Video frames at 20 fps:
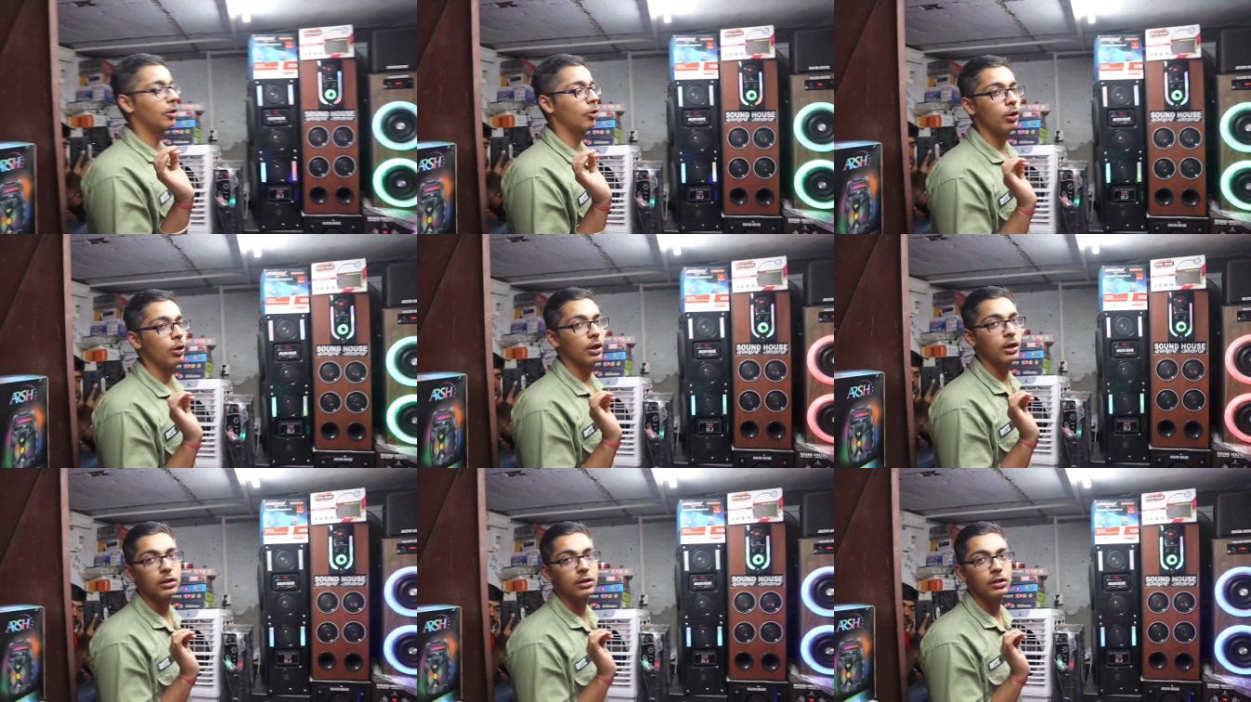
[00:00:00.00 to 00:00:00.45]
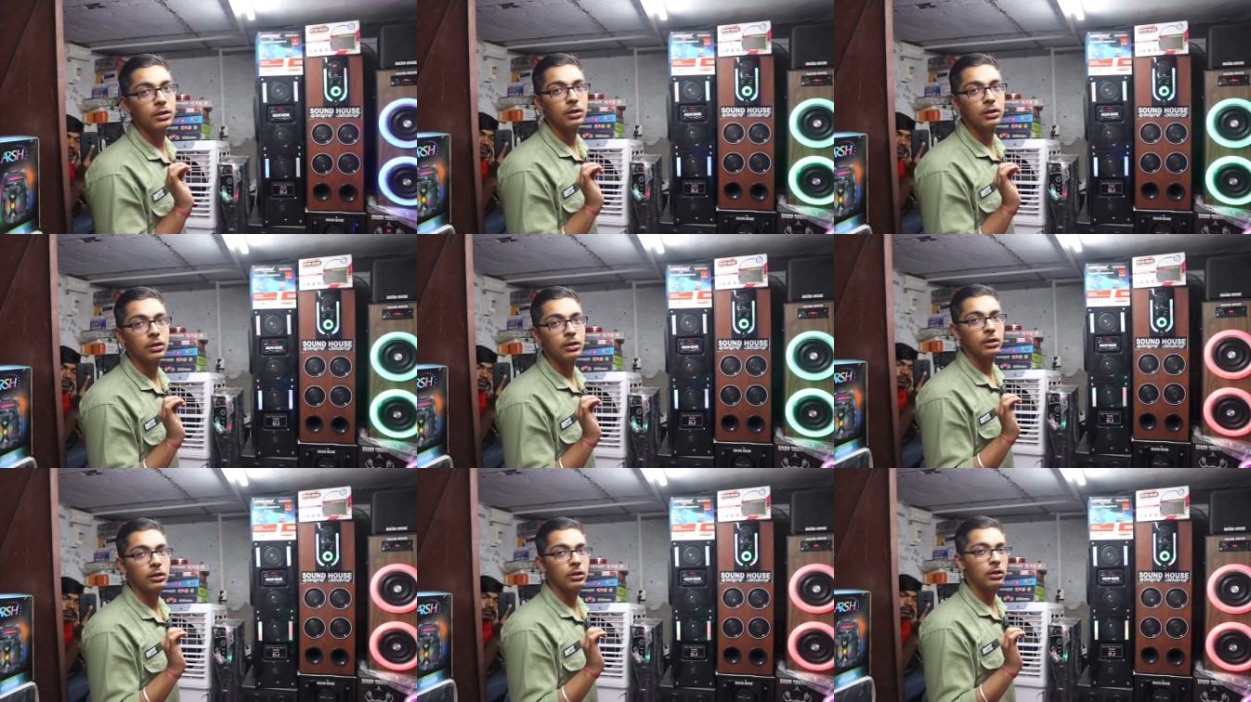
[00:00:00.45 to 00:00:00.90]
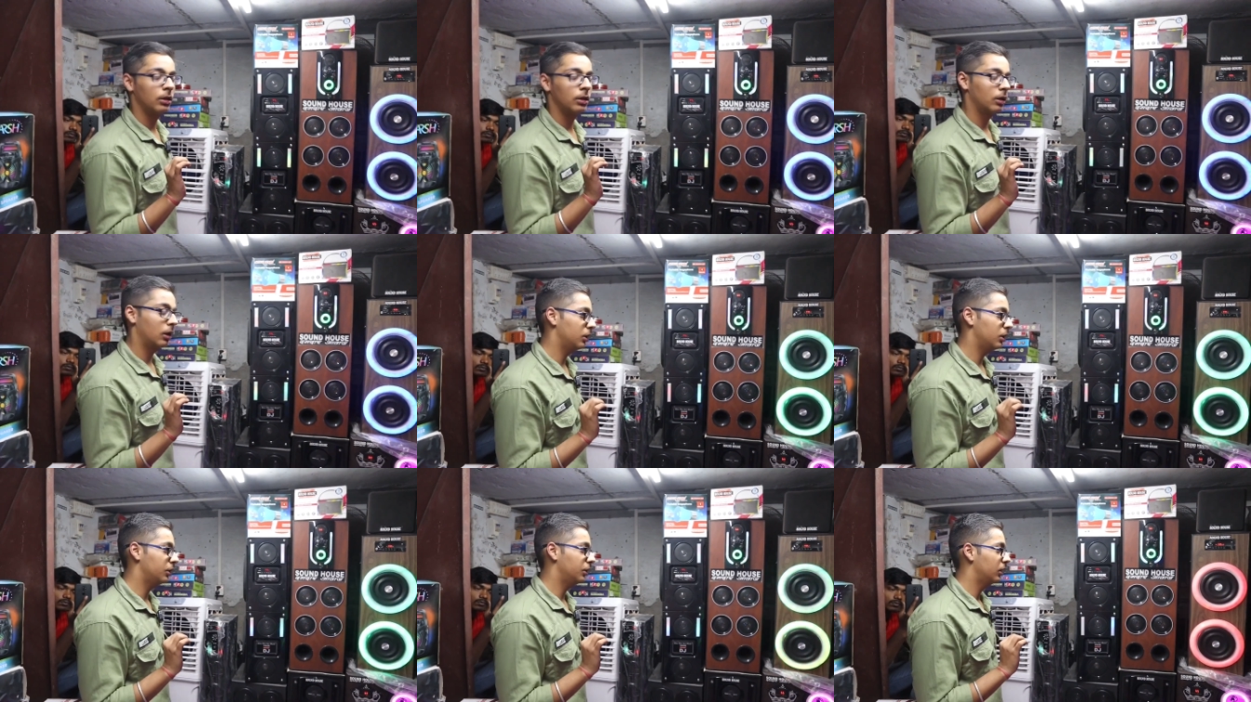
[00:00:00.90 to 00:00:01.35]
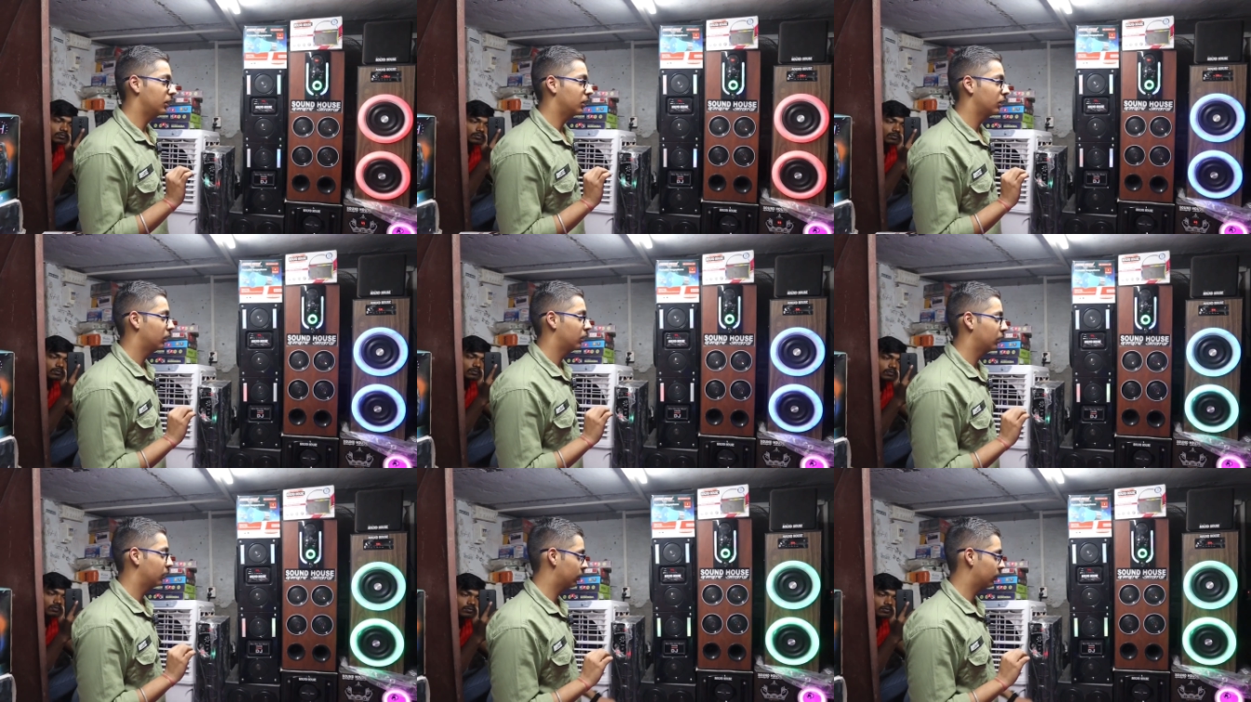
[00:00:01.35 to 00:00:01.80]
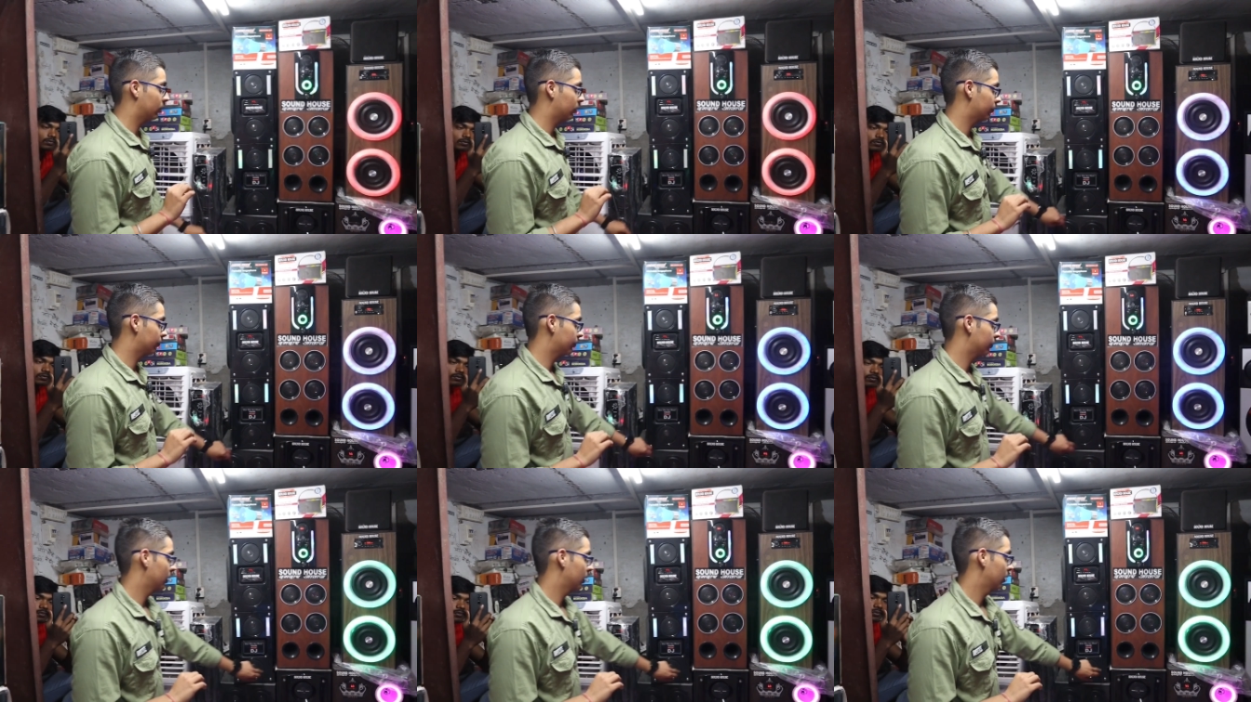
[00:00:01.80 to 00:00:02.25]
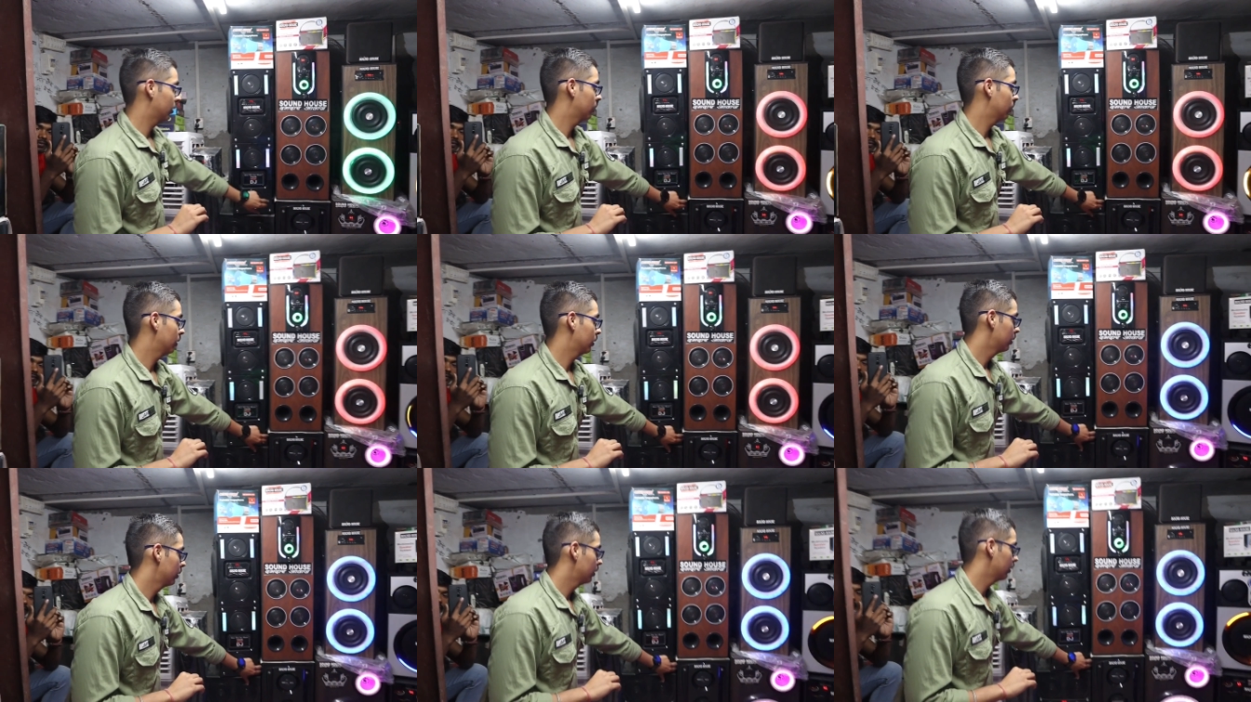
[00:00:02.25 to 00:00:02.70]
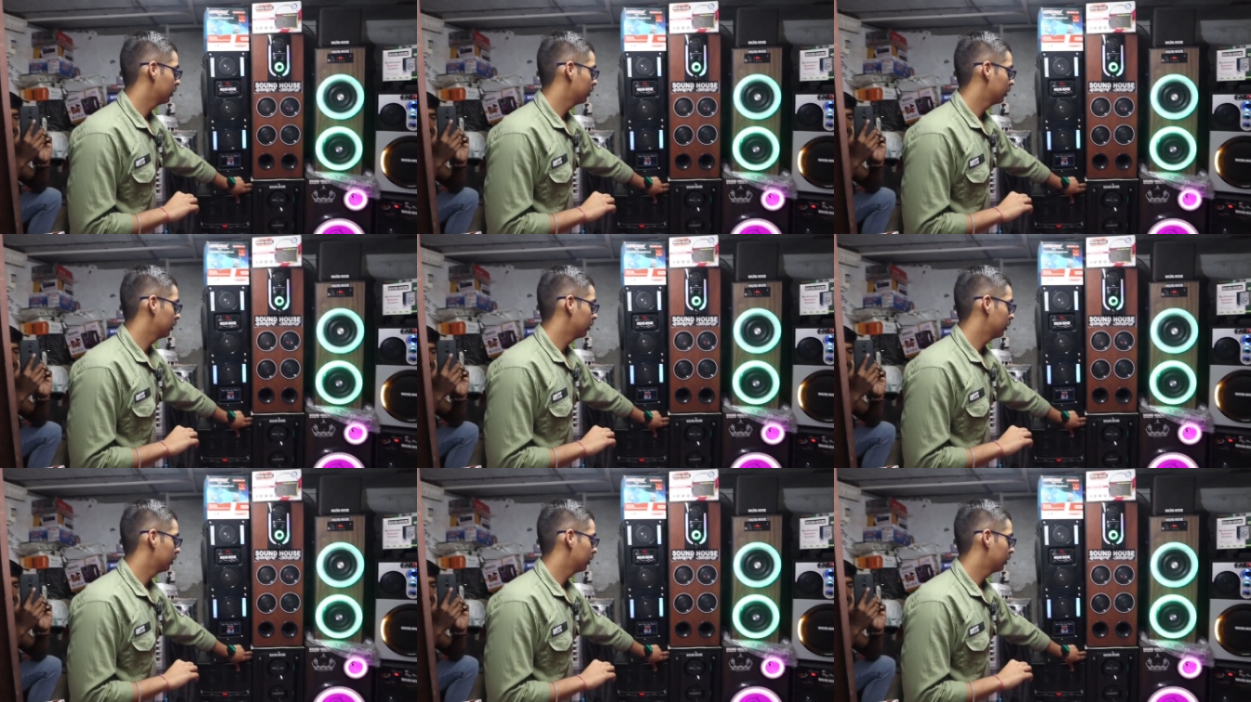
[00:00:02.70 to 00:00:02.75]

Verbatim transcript: पसंद कर लो एक कोई से भी पसंद कर लो हाँ अपना ले सकते हो